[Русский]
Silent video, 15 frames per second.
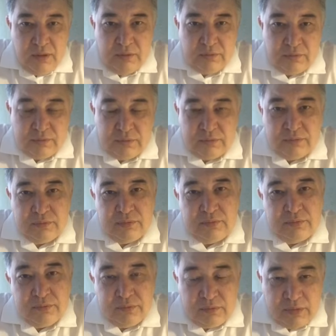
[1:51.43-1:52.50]

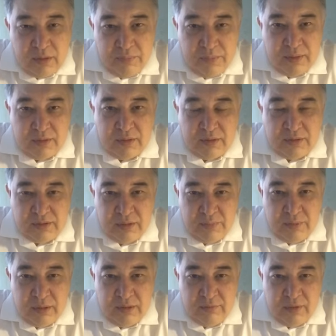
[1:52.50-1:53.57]
ну, опять-таки
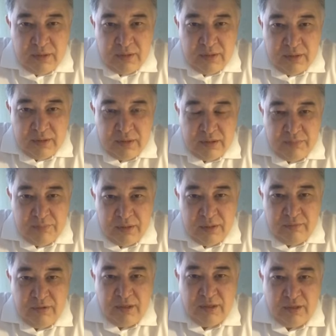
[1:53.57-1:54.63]
заболевания и
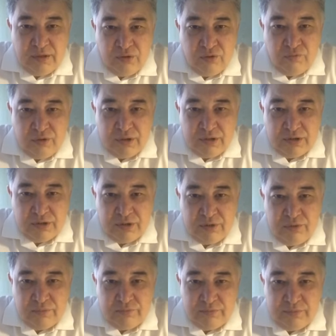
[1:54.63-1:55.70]
появление новых
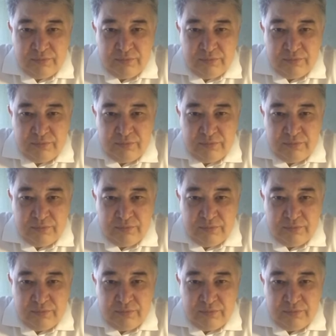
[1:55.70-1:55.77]
очагов.